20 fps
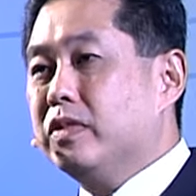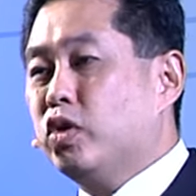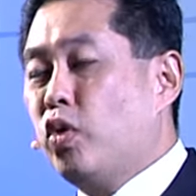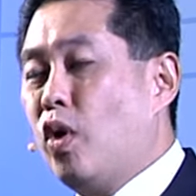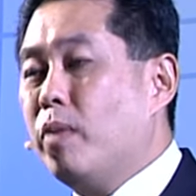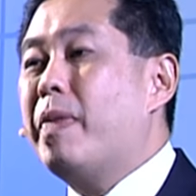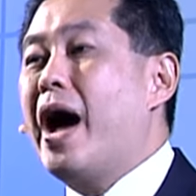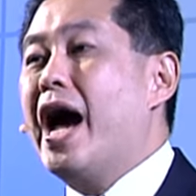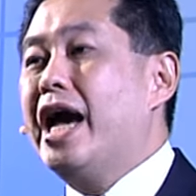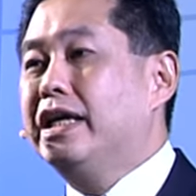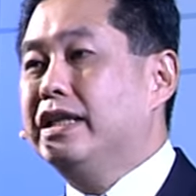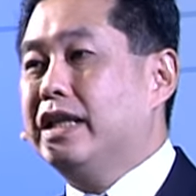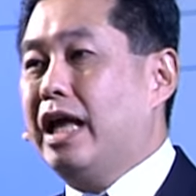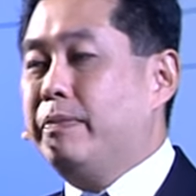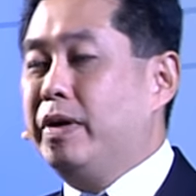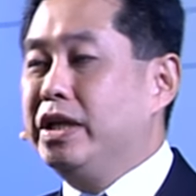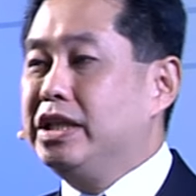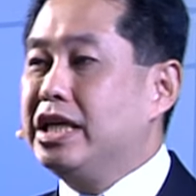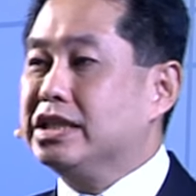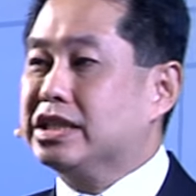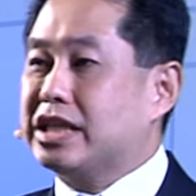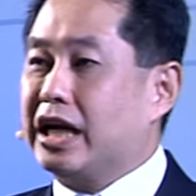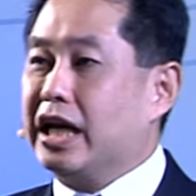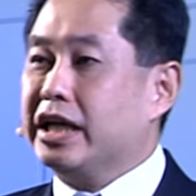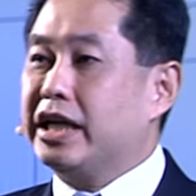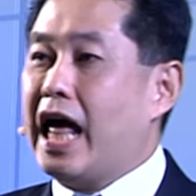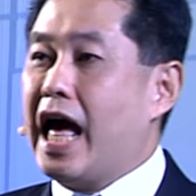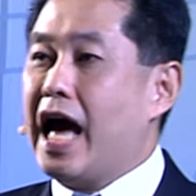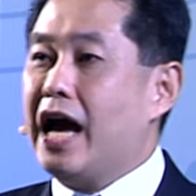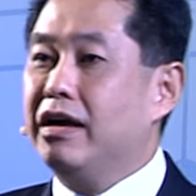ทั่วไปในพื้นที่สาธา
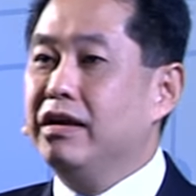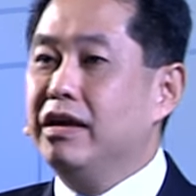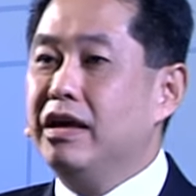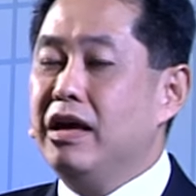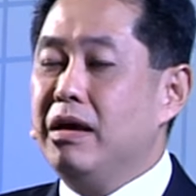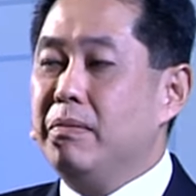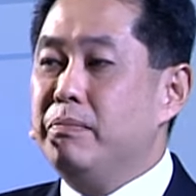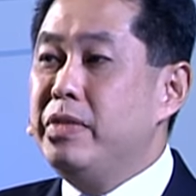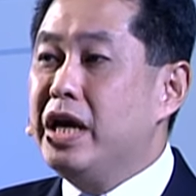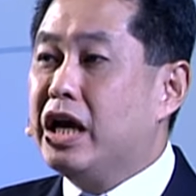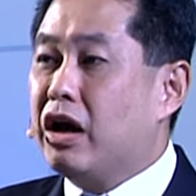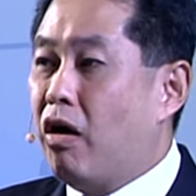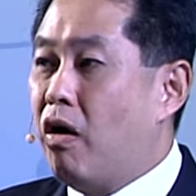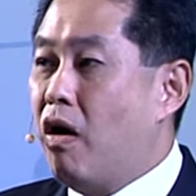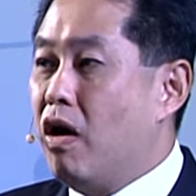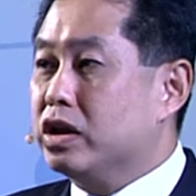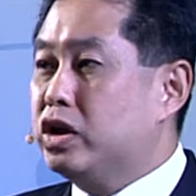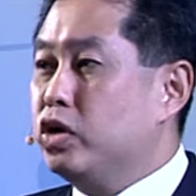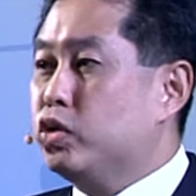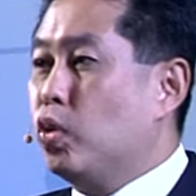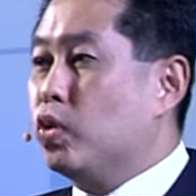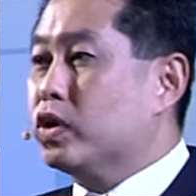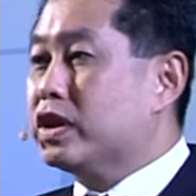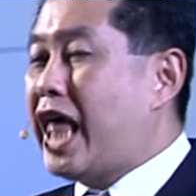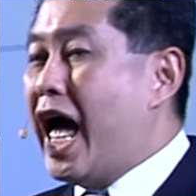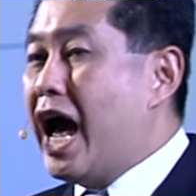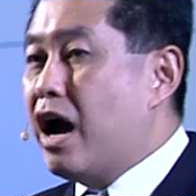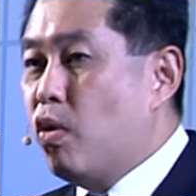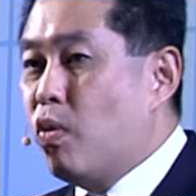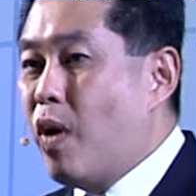รณะมีของที่ถูก
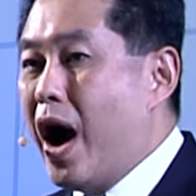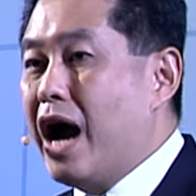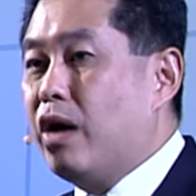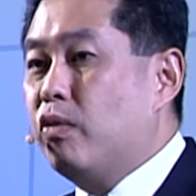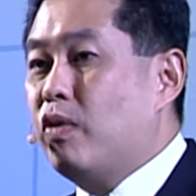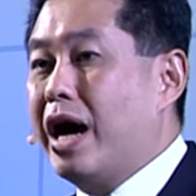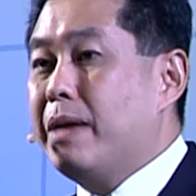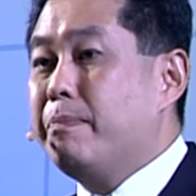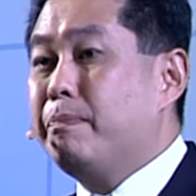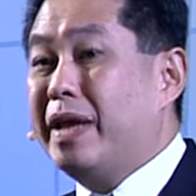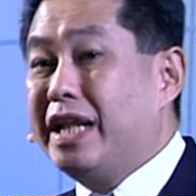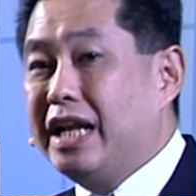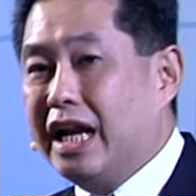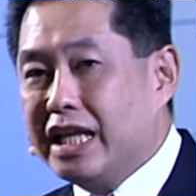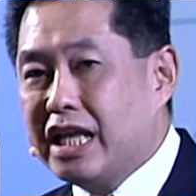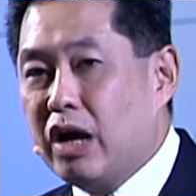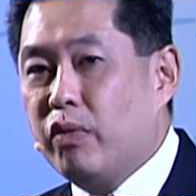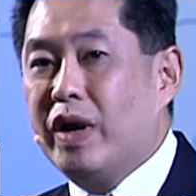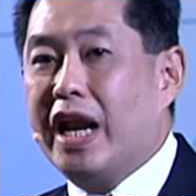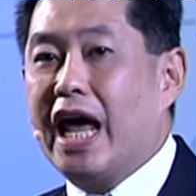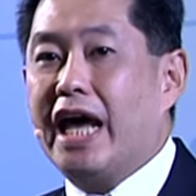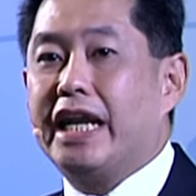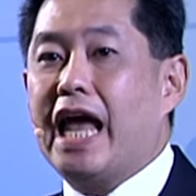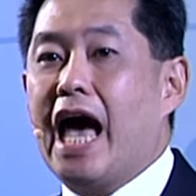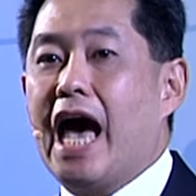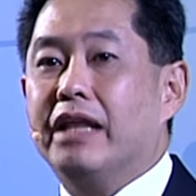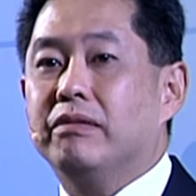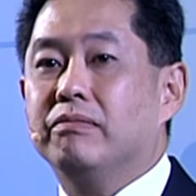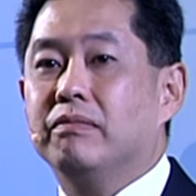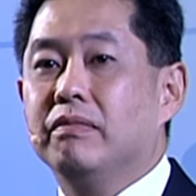ตั้งวางไว้เป็นระยะเวลา
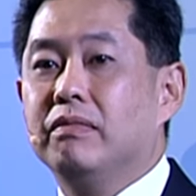นาน